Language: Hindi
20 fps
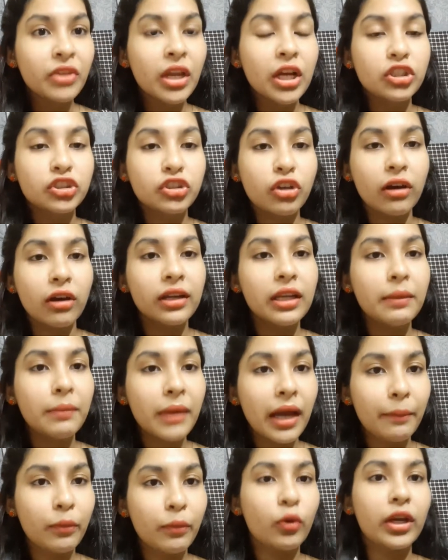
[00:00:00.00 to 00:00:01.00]
श्योरली
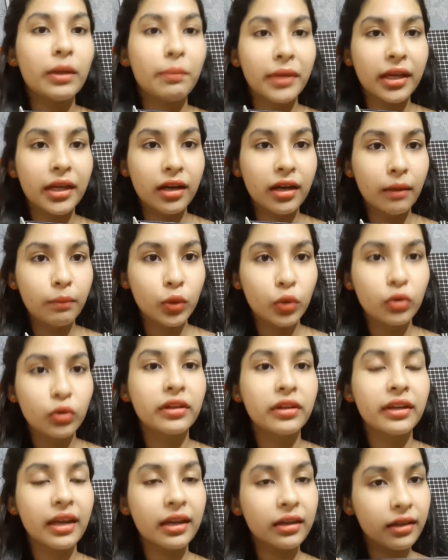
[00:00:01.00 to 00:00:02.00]
मैं आपको एक मेकअप लुक
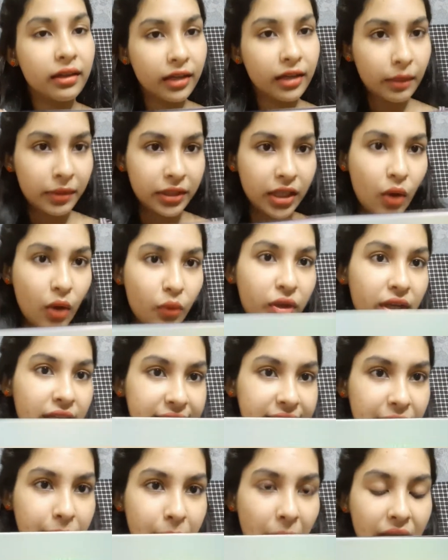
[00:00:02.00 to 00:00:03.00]
क्रिएट करके बताऊँगी
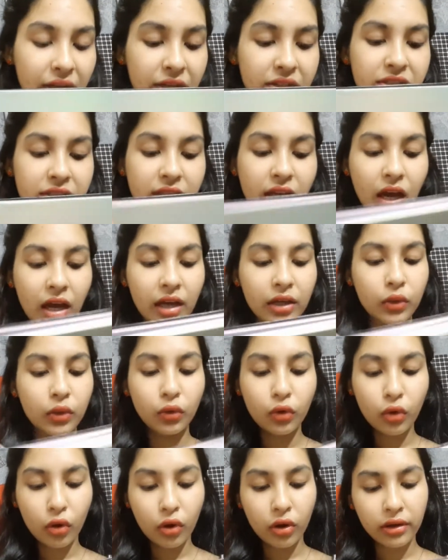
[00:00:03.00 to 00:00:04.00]
इसी पैलेट से आई
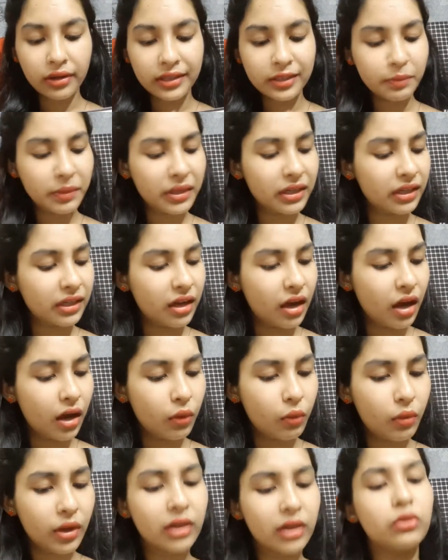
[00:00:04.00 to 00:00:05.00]
लुक और इस पर लिखा
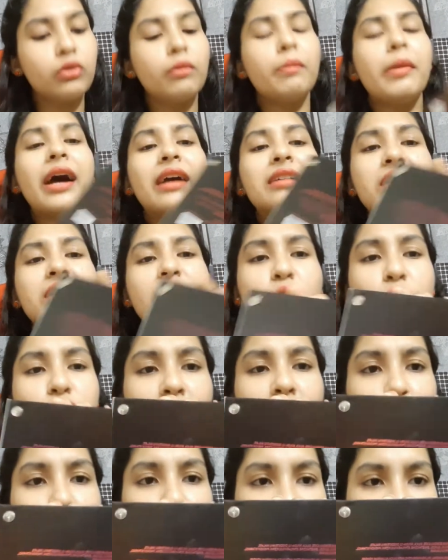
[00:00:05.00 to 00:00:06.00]
हुआ है तो बैक साइड
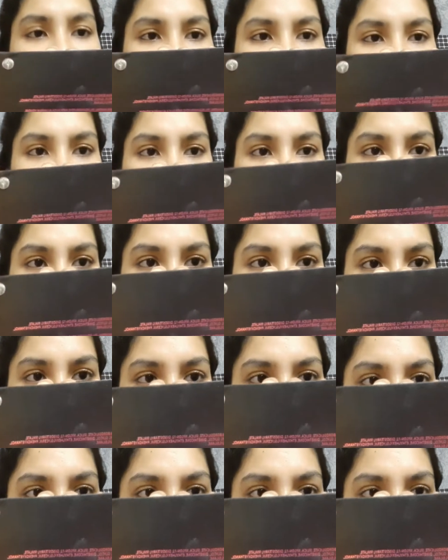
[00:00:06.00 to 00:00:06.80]
कुछ आपको इस तरह का है